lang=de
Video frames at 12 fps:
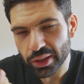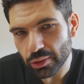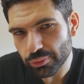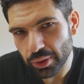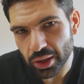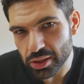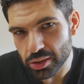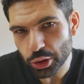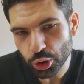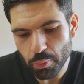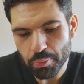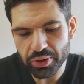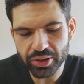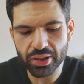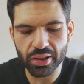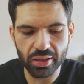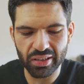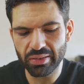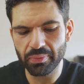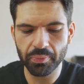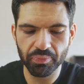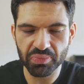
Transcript: jeden Fall schon ein bisschen